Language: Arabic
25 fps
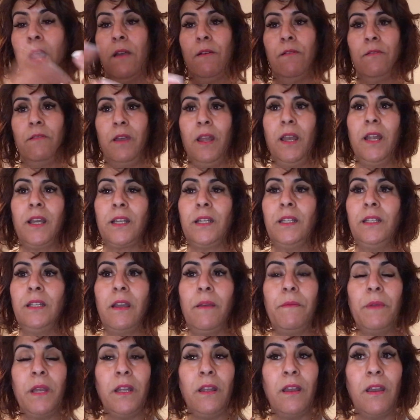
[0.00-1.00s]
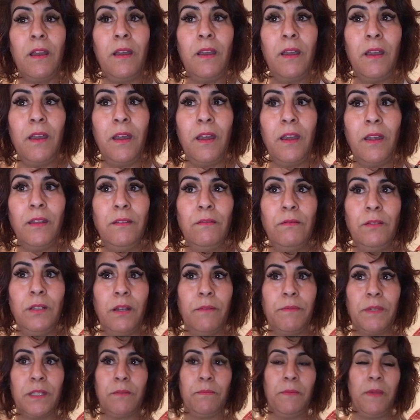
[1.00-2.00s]
ولكن دابا يا دنيا
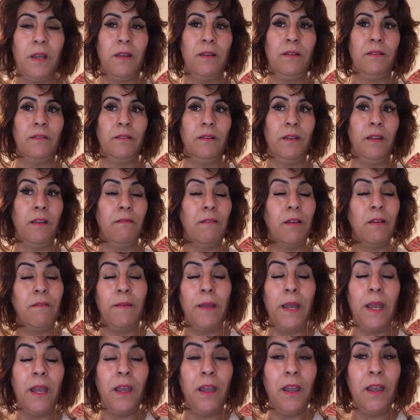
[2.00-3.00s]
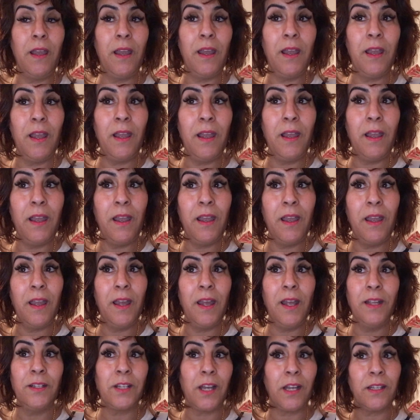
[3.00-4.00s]
بطمه ايوا
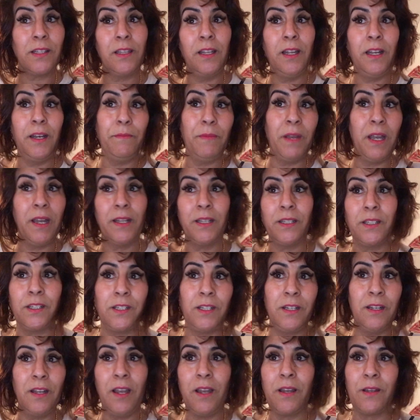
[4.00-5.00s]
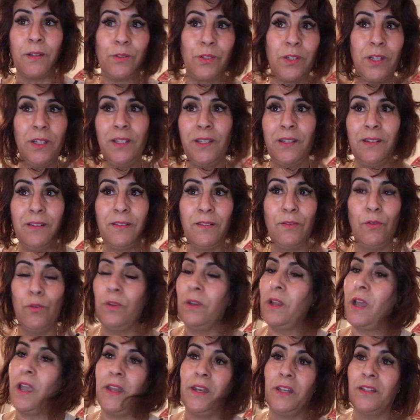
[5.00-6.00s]
واش غديري مع هادشي يا اختي
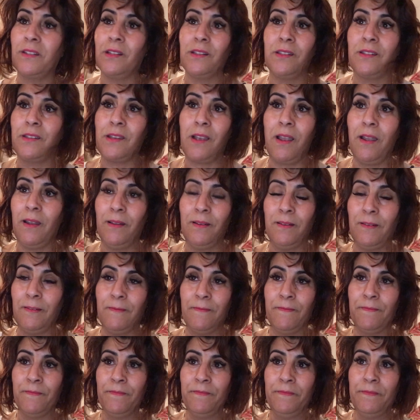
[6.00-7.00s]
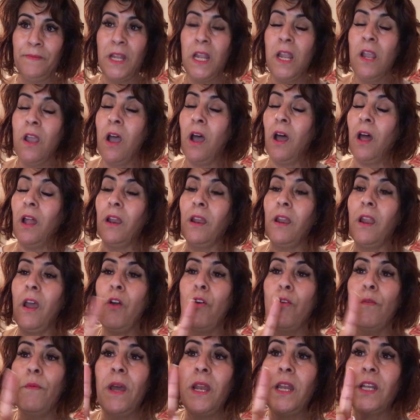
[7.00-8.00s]
والله انا تنتسائل
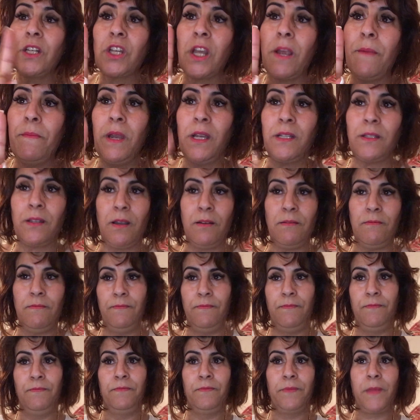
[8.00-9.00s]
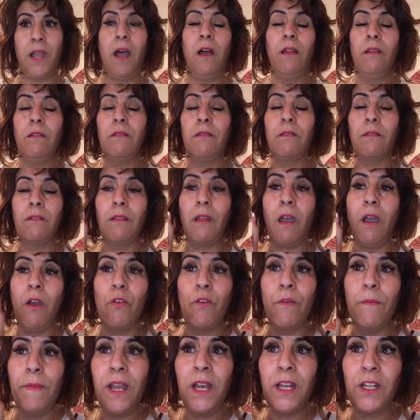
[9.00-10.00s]
اللهم لا شماتة
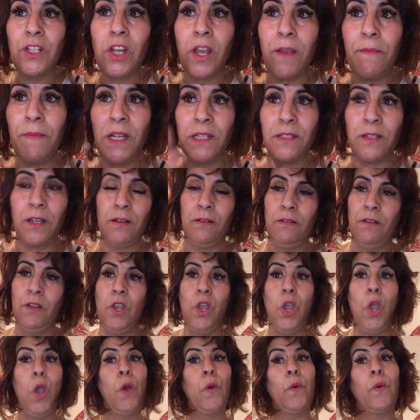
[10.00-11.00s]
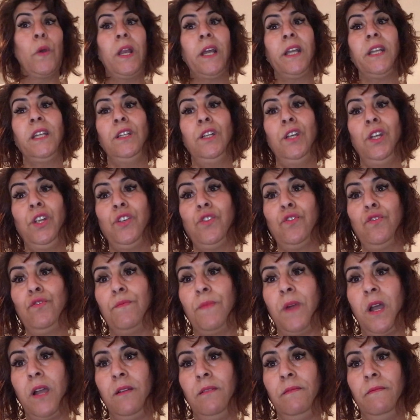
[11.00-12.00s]
اللهم لا شماتة ولكن حشومه